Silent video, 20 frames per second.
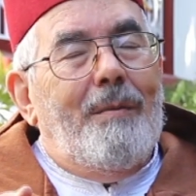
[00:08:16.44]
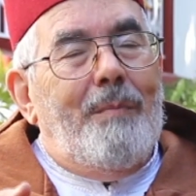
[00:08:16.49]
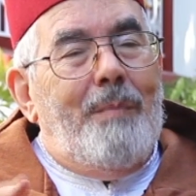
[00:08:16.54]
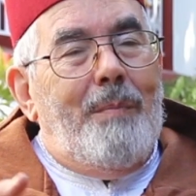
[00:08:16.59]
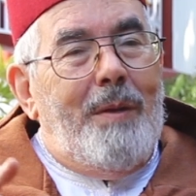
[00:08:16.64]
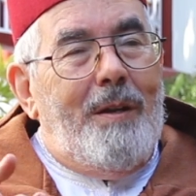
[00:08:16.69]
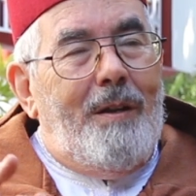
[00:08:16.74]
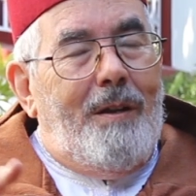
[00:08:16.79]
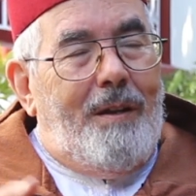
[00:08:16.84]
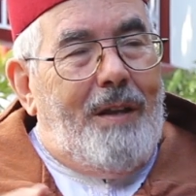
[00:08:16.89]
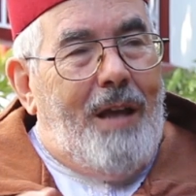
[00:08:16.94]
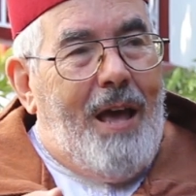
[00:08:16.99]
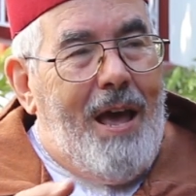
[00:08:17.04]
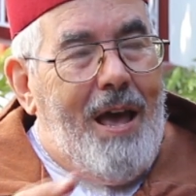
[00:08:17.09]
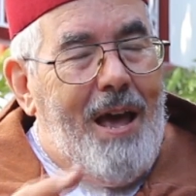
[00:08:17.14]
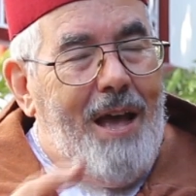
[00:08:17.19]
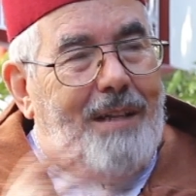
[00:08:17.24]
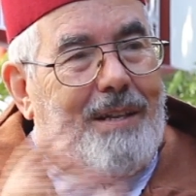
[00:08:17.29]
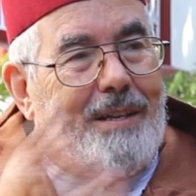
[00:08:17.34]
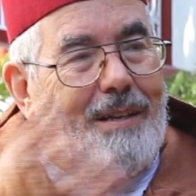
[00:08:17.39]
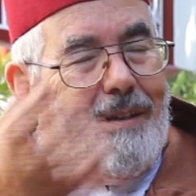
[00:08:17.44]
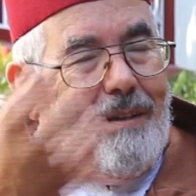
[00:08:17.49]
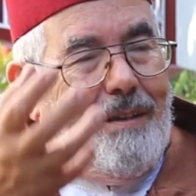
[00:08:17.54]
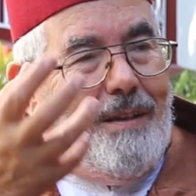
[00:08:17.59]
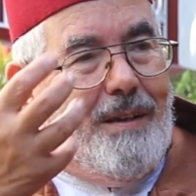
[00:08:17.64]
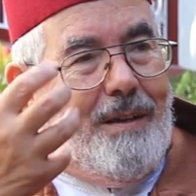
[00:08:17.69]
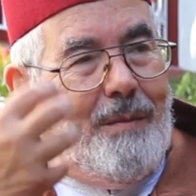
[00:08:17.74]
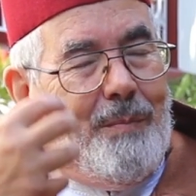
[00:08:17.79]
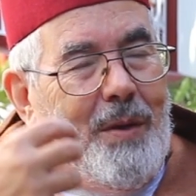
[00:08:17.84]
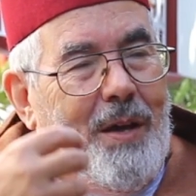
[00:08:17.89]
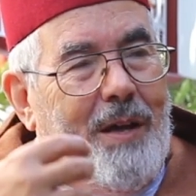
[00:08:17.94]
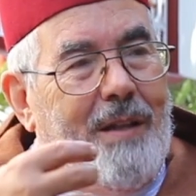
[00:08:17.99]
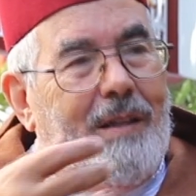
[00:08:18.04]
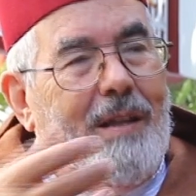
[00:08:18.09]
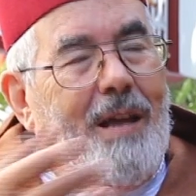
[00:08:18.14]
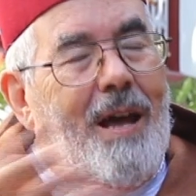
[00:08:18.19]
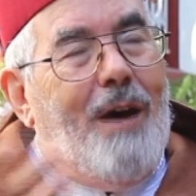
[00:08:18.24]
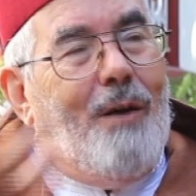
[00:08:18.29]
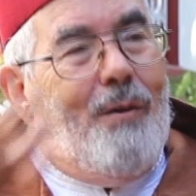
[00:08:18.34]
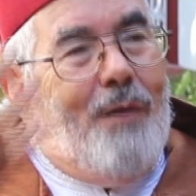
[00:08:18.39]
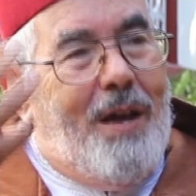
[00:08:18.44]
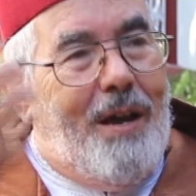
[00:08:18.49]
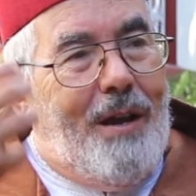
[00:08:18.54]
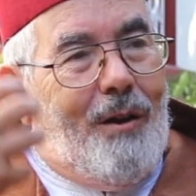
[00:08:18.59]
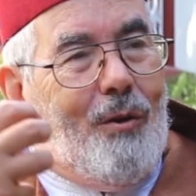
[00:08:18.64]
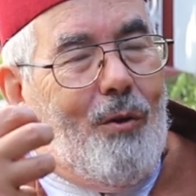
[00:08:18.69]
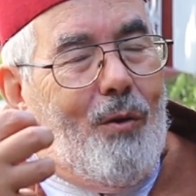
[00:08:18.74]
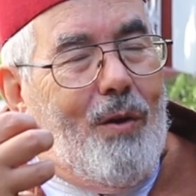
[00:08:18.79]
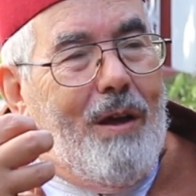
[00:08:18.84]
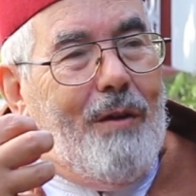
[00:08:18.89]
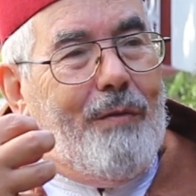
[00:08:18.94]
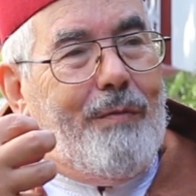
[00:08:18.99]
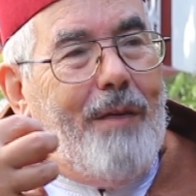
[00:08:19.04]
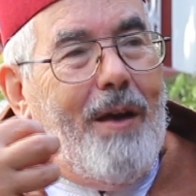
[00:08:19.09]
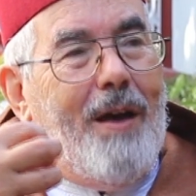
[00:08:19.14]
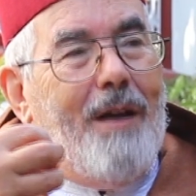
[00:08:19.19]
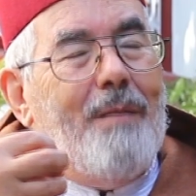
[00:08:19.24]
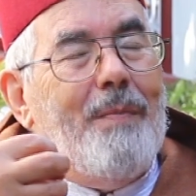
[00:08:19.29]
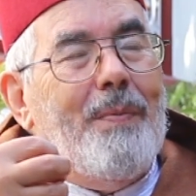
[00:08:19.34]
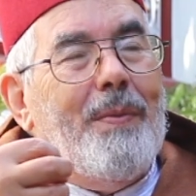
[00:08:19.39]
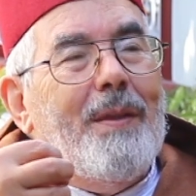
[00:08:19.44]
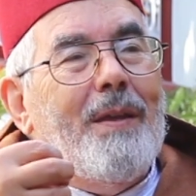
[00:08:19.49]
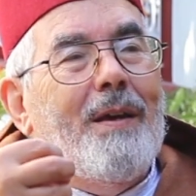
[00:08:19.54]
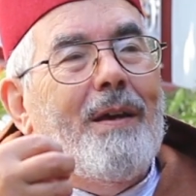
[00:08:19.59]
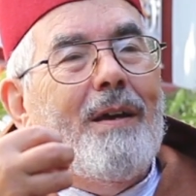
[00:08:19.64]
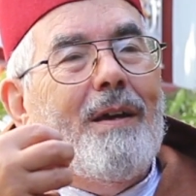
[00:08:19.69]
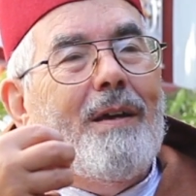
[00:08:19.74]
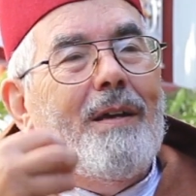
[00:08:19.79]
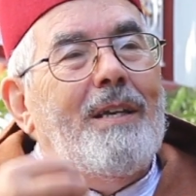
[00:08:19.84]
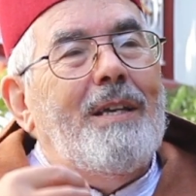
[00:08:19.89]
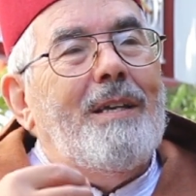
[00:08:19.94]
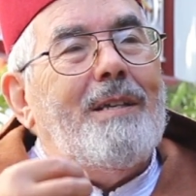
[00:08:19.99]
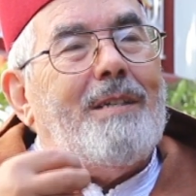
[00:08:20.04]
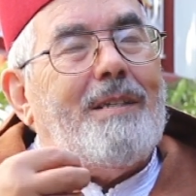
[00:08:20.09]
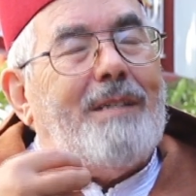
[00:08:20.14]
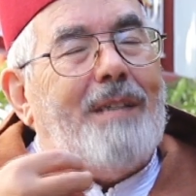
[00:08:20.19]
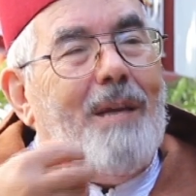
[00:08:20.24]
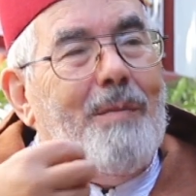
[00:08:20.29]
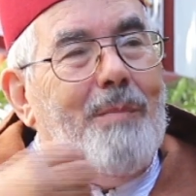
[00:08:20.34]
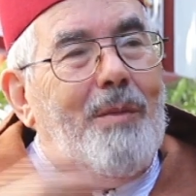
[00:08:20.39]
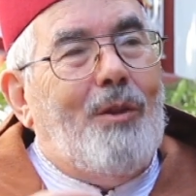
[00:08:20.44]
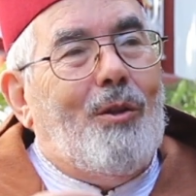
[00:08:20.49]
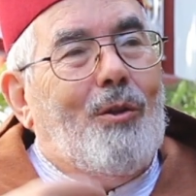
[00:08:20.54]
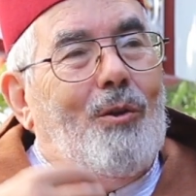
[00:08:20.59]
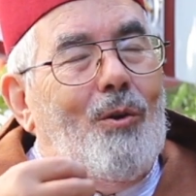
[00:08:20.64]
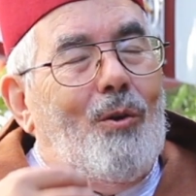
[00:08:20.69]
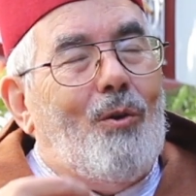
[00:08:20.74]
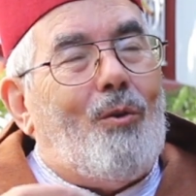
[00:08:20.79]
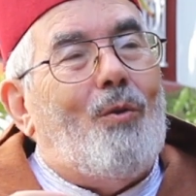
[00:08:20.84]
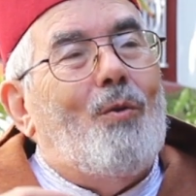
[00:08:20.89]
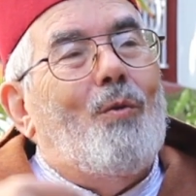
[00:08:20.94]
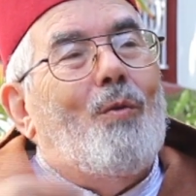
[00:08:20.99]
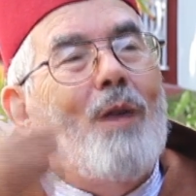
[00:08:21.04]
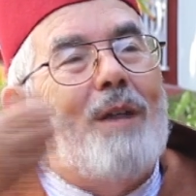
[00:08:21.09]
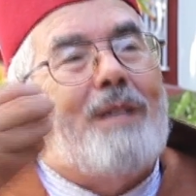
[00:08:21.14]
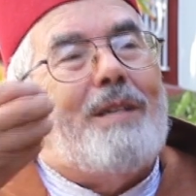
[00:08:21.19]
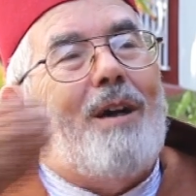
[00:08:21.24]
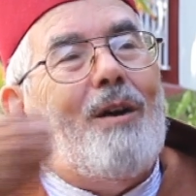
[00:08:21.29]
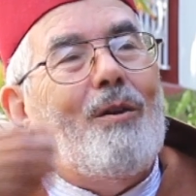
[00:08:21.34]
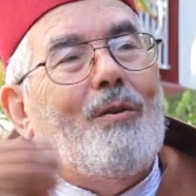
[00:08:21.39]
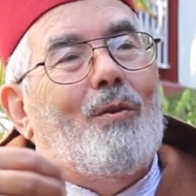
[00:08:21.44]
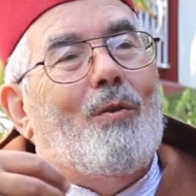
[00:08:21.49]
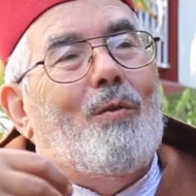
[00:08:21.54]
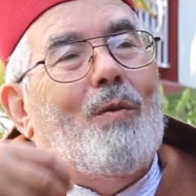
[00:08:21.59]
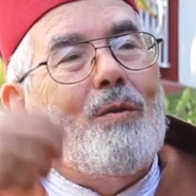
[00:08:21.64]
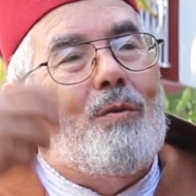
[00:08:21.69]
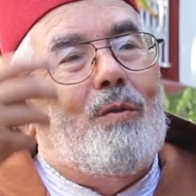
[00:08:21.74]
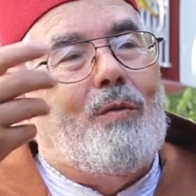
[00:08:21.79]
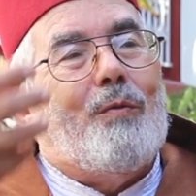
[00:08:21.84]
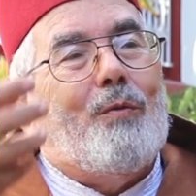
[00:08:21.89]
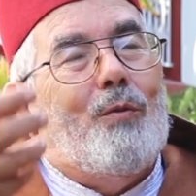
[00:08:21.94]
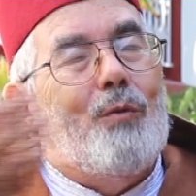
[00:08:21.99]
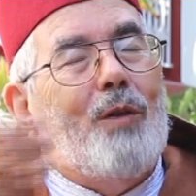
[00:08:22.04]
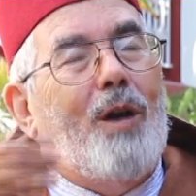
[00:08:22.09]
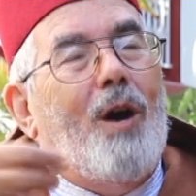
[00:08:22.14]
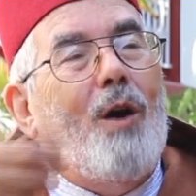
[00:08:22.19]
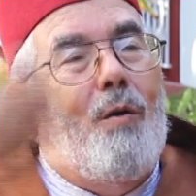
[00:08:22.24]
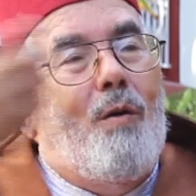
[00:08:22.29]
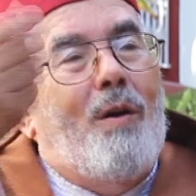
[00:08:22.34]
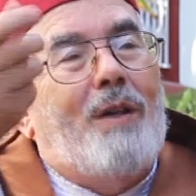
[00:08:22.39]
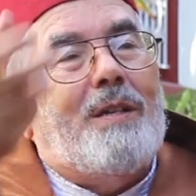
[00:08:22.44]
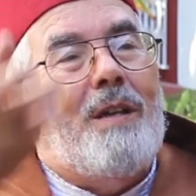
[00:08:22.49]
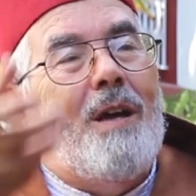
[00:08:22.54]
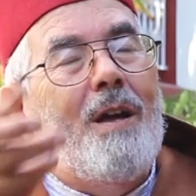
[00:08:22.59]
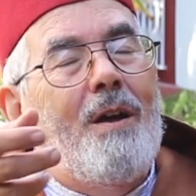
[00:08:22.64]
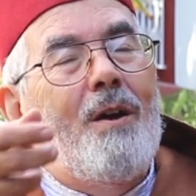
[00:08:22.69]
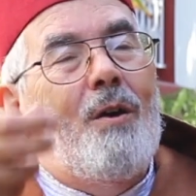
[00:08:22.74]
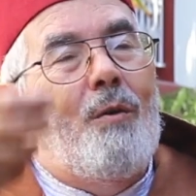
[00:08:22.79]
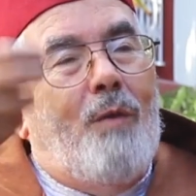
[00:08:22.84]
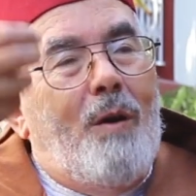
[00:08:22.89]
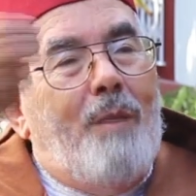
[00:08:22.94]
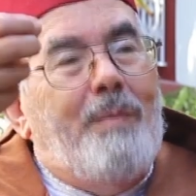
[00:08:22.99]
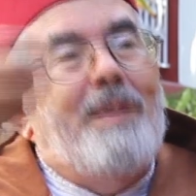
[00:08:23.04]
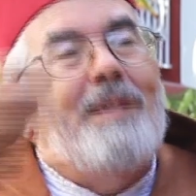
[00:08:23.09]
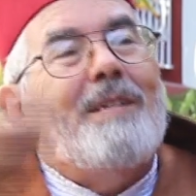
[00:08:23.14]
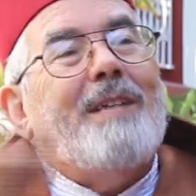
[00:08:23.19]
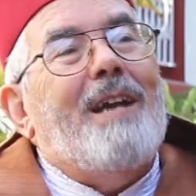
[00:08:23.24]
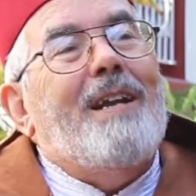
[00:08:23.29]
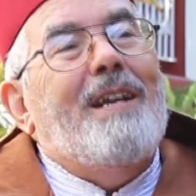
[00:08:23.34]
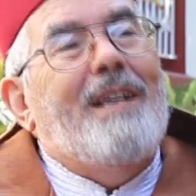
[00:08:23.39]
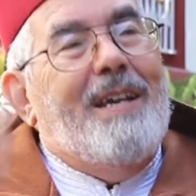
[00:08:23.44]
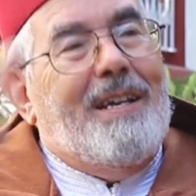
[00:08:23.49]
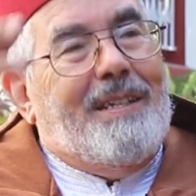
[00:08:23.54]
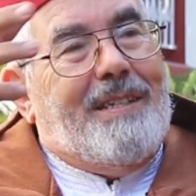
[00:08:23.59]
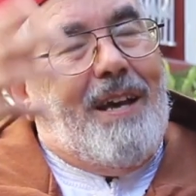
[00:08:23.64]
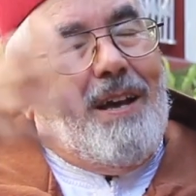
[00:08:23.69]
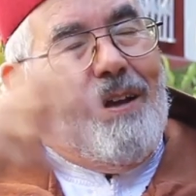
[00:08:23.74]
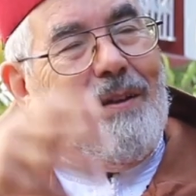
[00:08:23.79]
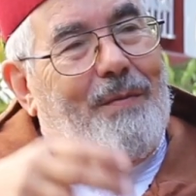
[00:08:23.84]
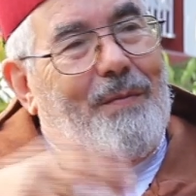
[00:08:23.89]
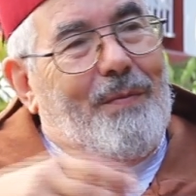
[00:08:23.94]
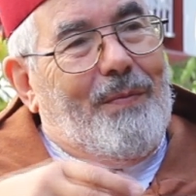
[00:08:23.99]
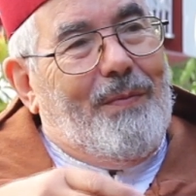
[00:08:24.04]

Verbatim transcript: من هاد من عند هؤلاء الخلفاء يستمد قوته ونفوذه وميزانيته